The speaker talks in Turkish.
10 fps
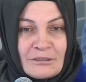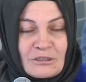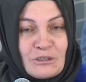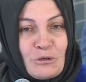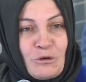
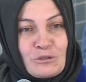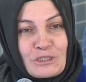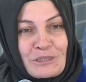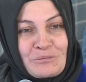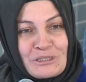Dedi
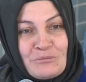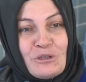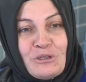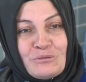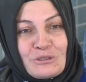ölsek bizim
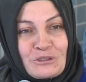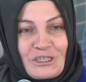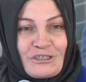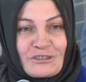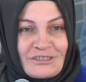ölümümüzü
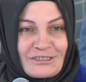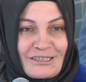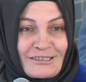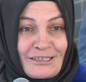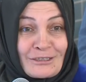
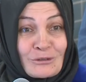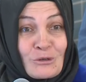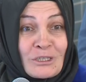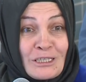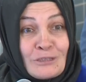çalıştıracaklar. O
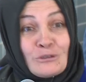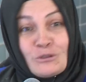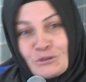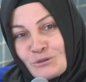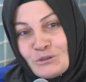kadar
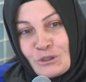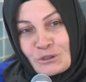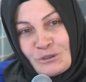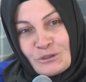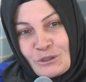
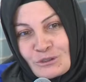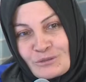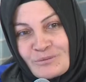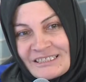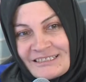
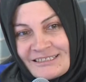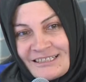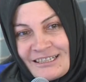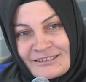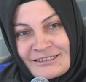yoruluyoruz biz
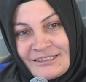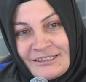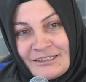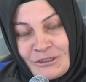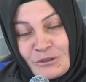dediler.
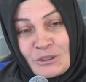O